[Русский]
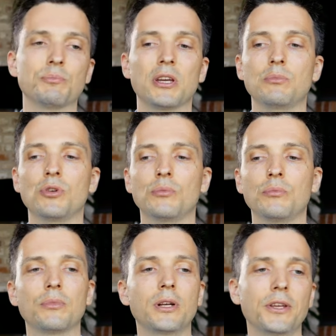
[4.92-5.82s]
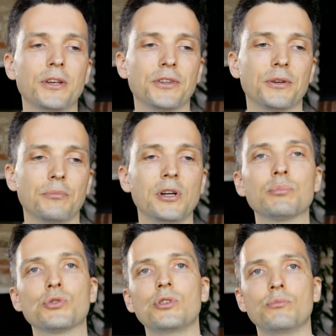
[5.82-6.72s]
с премиум клиентом». Мы
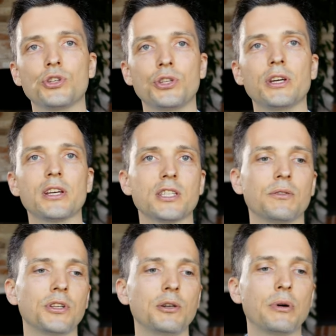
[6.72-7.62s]
обсудим четыре основные